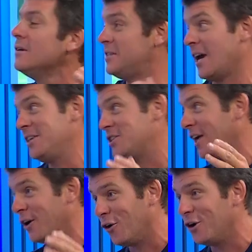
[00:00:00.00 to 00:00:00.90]
Si hay
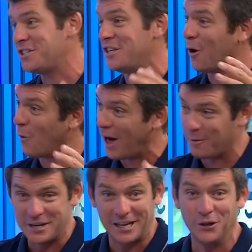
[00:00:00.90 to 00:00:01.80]
hinchas de Goes y de
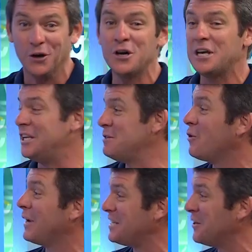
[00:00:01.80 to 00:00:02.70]
Agua mirando,
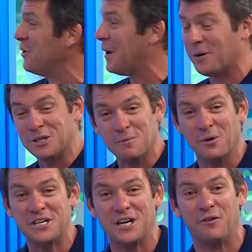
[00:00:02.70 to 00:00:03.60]
decimos clásico del básquet y se
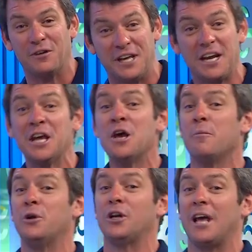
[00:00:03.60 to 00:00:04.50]
pueden llegar a ofender,
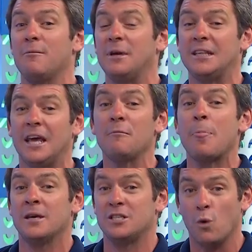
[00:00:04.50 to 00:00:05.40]
pero realmente
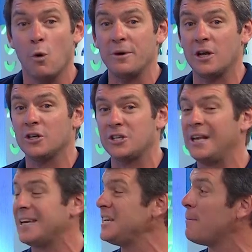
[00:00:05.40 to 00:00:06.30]
se jugó un Peñarol
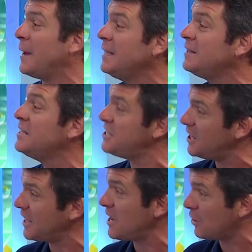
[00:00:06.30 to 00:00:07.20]
Nacional que hacía
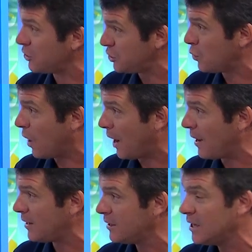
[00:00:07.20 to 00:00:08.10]
27 años que no se
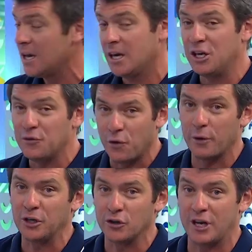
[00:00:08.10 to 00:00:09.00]
jugaba y
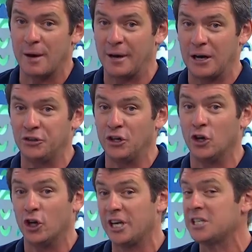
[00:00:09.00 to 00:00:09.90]
fue victoria para los
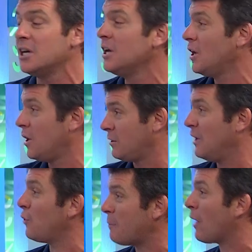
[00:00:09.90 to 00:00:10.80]
tricolores
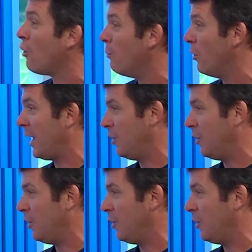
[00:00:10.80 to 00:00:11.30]
de forma cómoda.